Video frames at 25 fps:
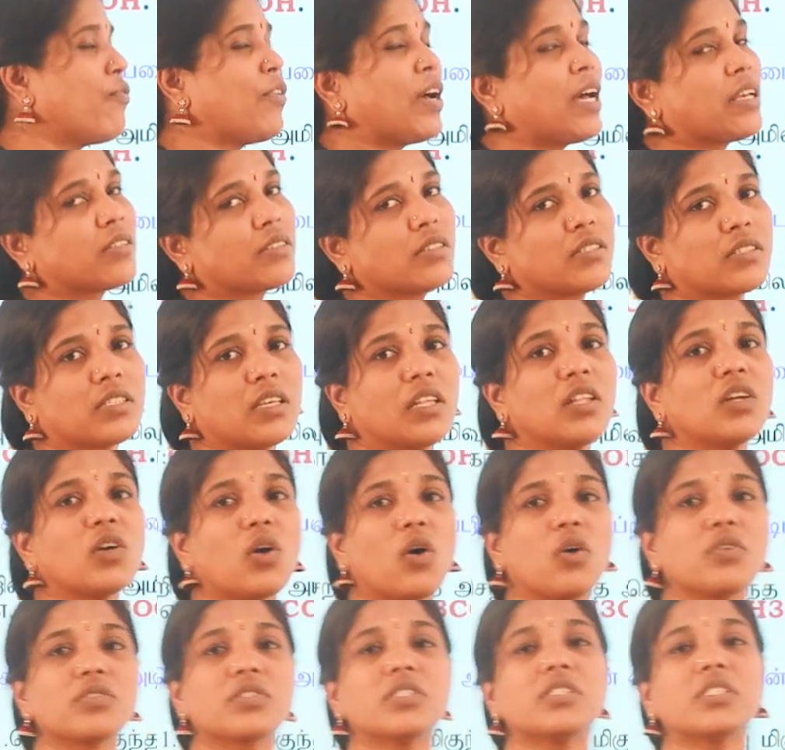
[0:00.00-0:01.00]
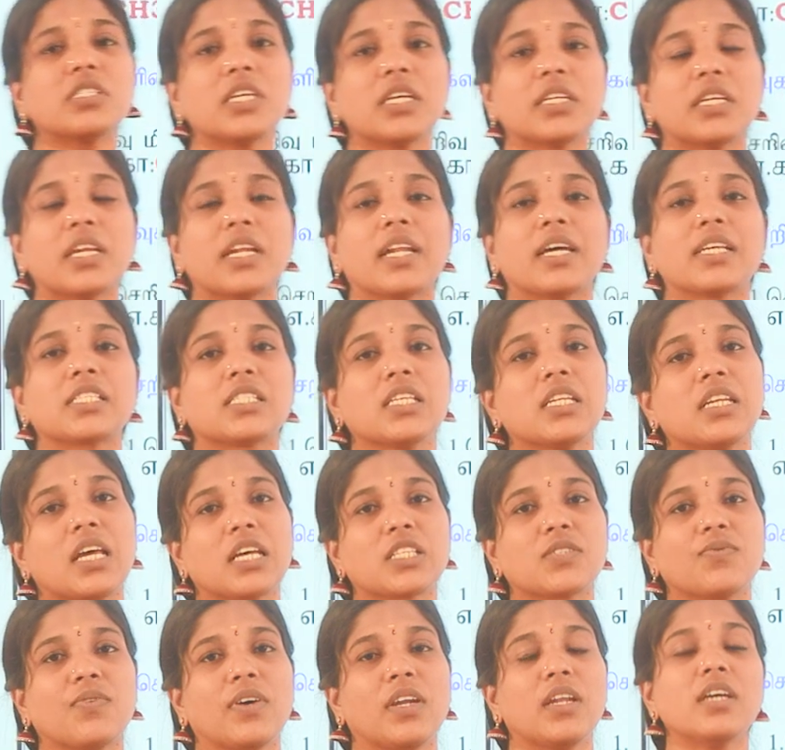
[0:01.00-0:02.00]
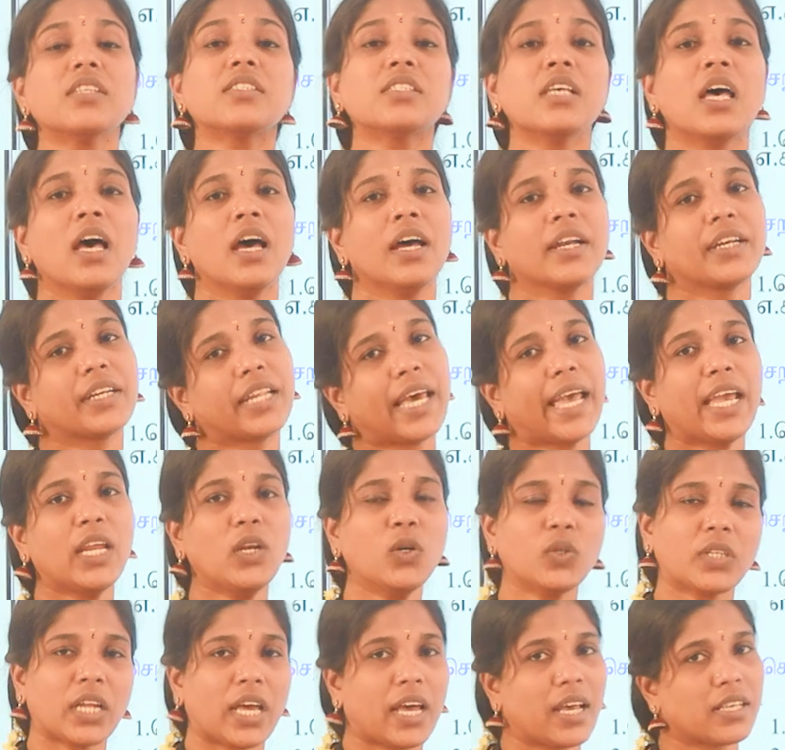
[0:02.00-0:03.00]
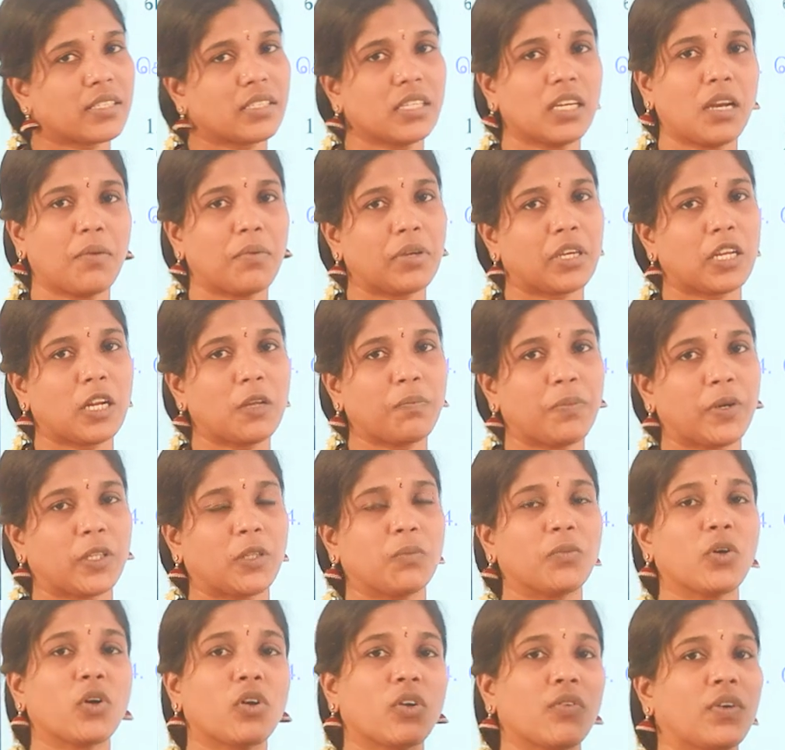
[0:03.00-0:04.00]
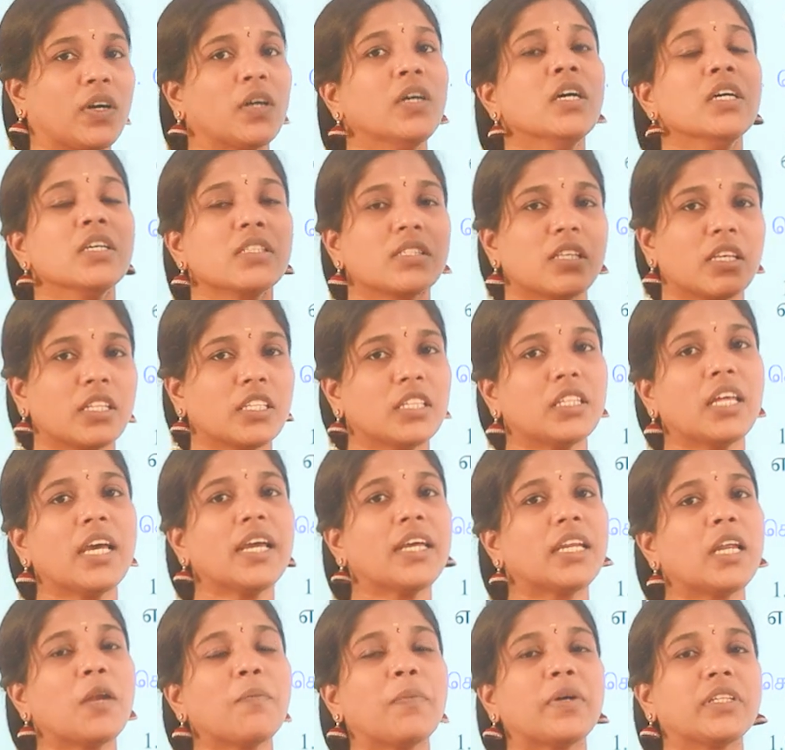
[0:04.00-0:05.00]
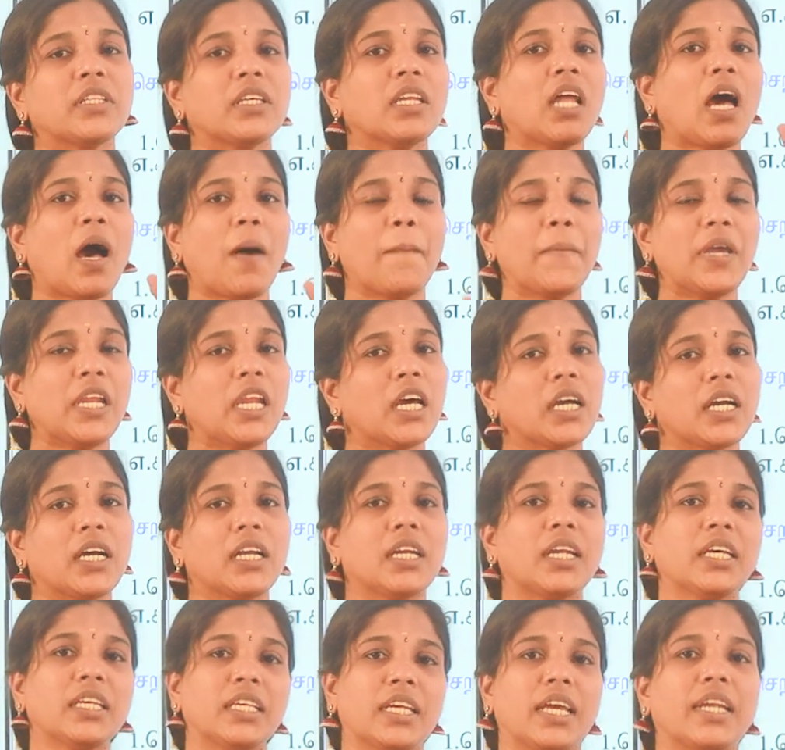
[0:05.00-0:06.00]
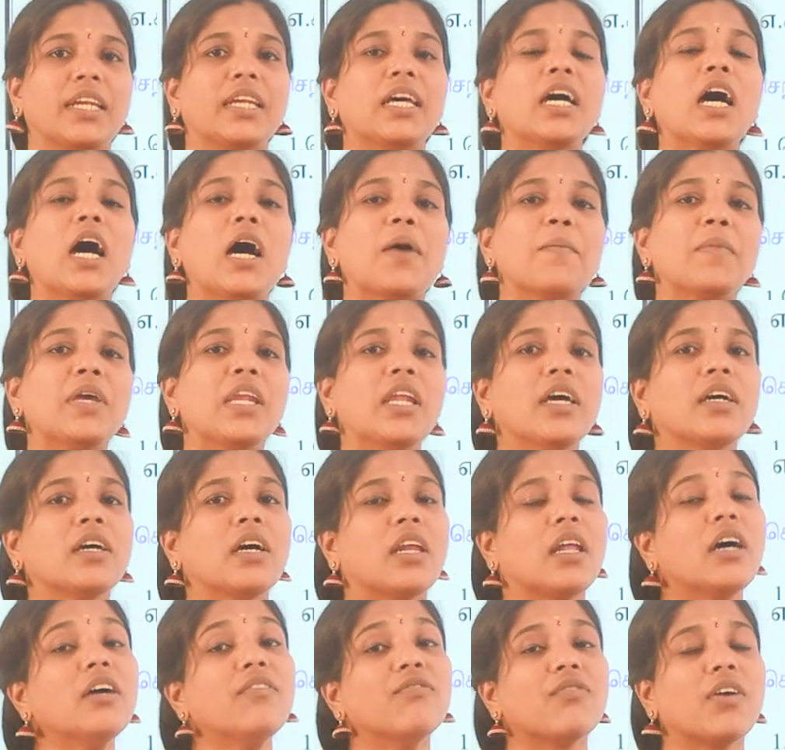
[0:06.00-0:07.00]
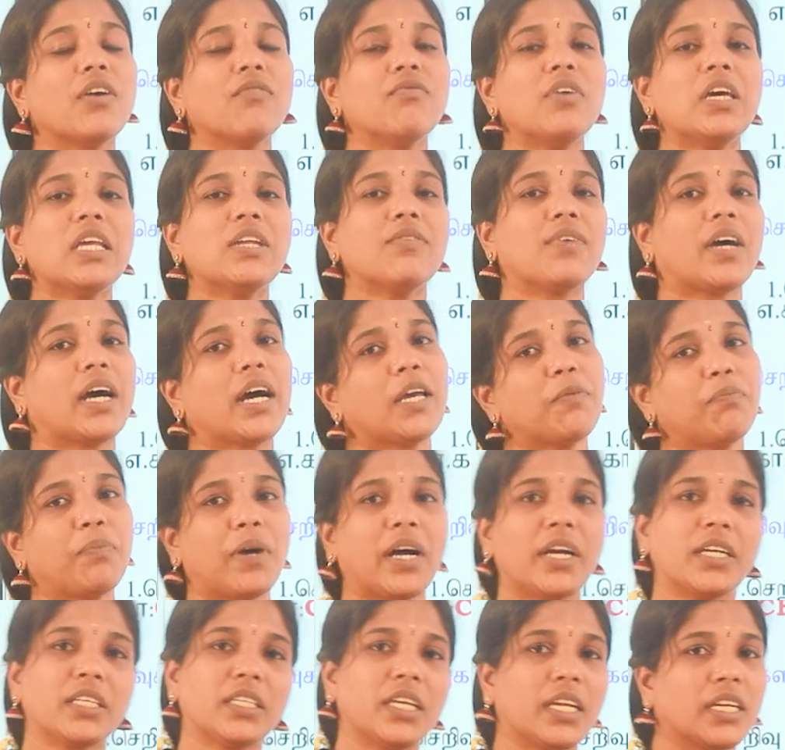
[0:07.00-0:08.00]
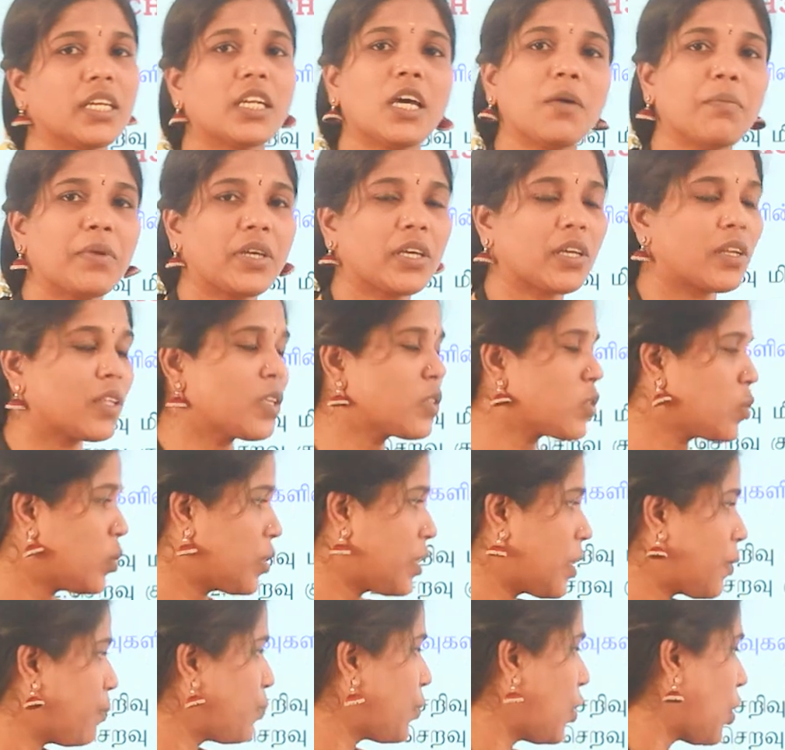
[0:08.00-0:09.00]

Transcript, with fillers: ஆஃப் ஆசிட்ஸ் அதாவது கான்சன்ட்ரேட்டட் ஆசிட் அஸ் வெல் அஸ் டைலூட் ஆசிட் அப்படிங்கிறத பார்த்தோம் ஓகேவா ஸோ இதுதான் என்னென்னு பார்த்தீங்கன்னா அமிலங்கள்னா என்ன அமிலங்களை வெவ்வேறு வகைப்பாடு என்ன அப்படிங்கிறத சொல்கிறாங்க